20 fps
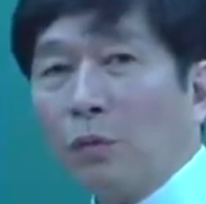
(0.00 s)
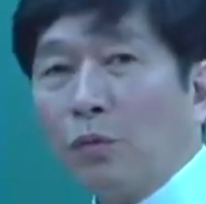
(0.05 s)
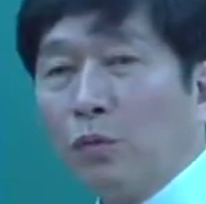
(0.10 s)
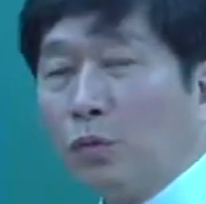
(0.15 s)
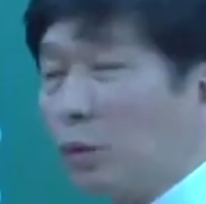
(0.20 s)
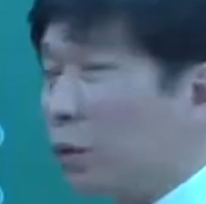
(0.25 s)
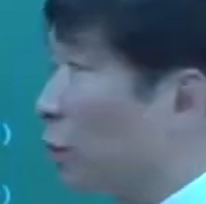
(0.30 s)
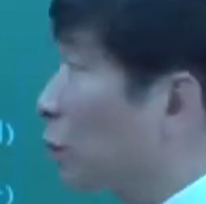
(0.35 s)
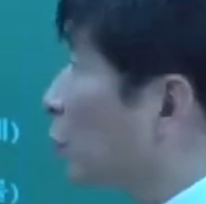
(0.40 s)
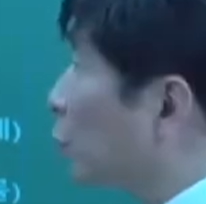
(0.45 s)

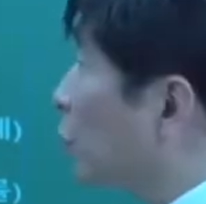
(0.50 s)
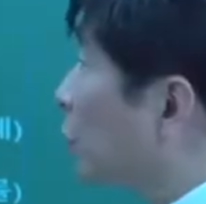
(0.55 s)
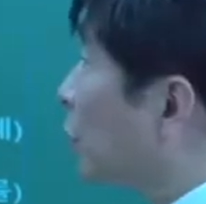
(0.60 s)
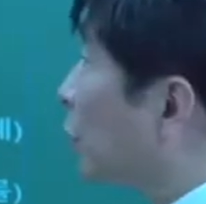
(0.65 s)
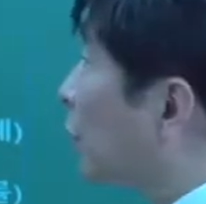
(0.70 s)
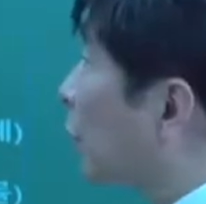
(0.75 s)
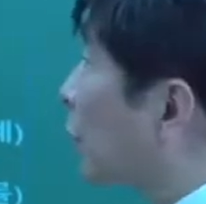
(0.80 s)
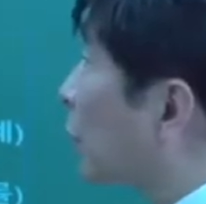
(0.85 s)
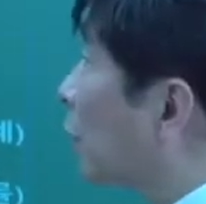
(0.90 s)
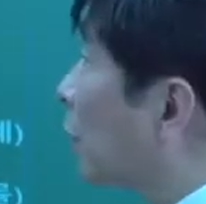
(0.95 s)
운전이론
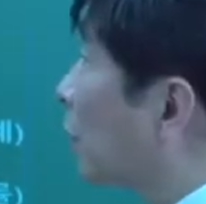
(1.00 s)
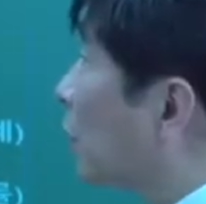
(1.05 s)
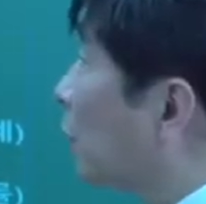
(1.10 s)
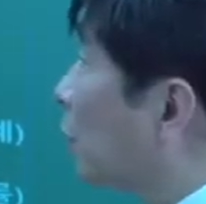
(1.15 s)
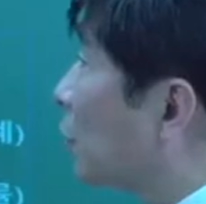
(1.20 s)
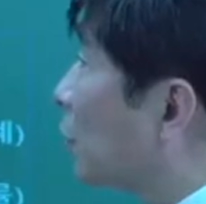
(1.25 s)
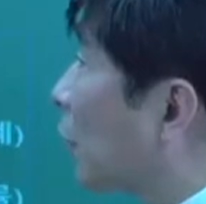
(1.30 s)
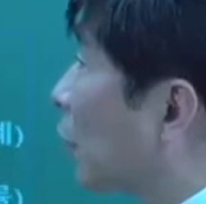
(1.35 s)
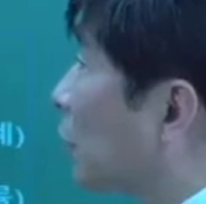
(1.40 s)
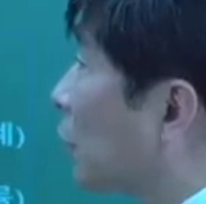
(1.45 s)
1단계가
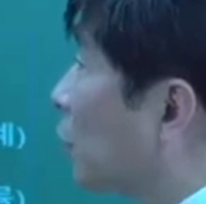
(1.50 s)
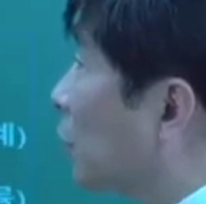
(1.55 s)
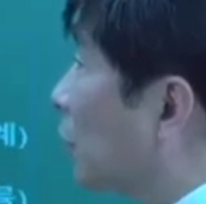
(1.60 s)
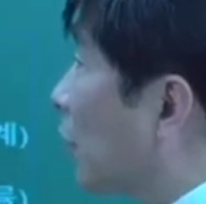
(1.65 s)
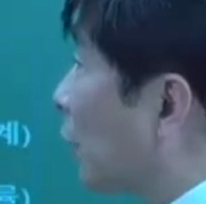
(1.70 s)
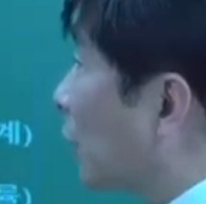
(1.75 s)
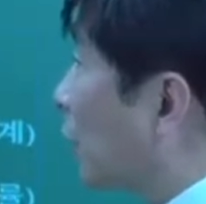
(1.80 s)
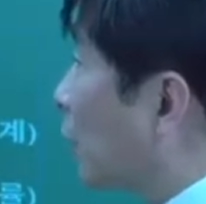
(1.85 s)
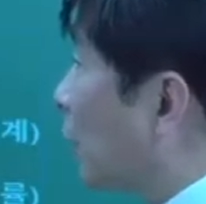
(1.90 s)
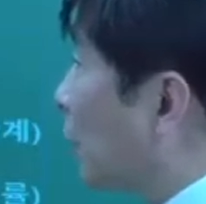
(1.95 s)
뭐냐,
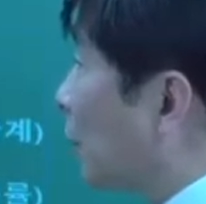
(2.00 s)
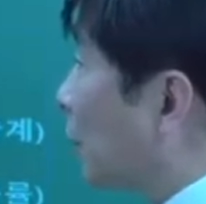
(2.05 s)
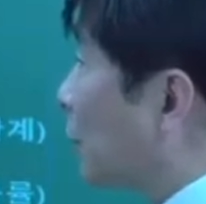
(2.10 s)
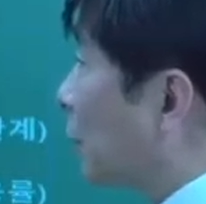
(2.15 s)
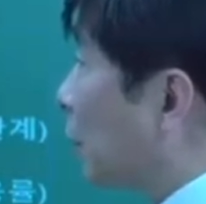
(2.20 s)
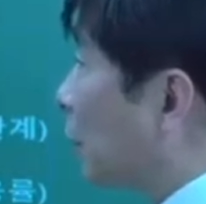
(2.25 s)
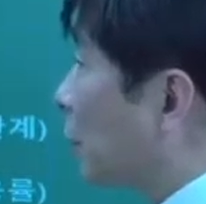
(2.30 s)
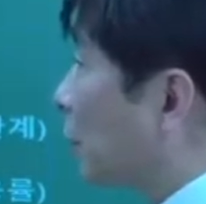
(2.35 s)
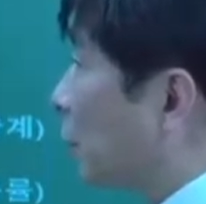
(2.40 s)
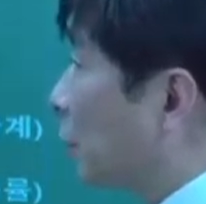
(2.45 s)
2단계가
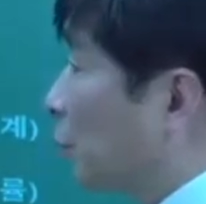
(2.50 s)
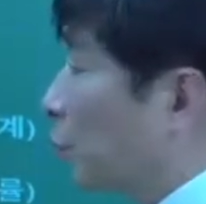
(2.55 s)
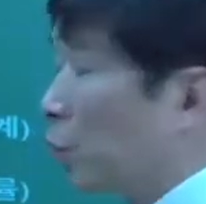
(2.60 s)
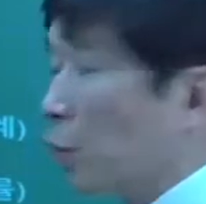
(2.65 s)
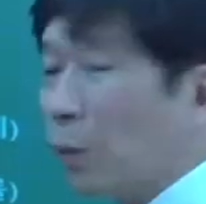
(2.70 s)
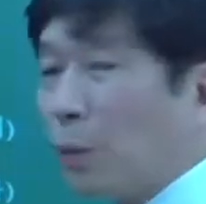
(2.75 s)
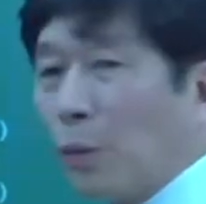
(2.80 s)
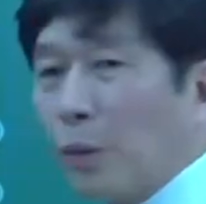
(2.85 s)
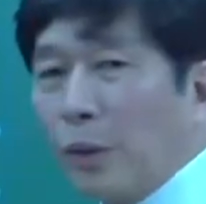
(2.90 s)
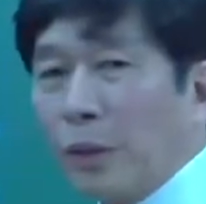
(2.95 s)
뭐냐 그렇게
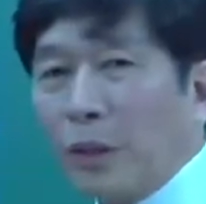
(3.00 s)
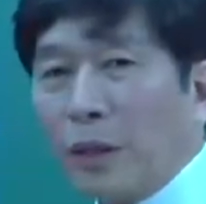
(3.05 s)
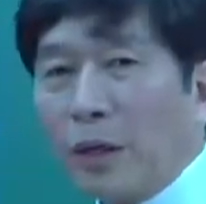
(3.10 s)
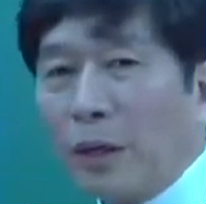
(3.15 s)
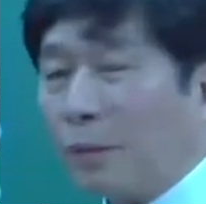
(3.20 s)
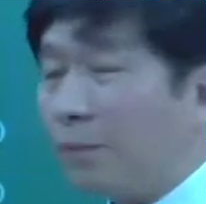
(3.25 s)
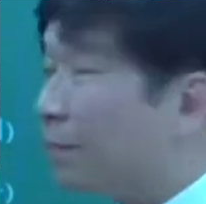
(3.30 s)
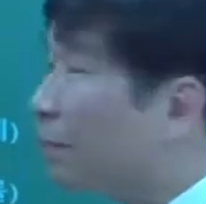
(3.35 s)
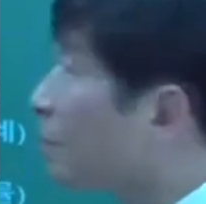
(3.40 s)
물어보니까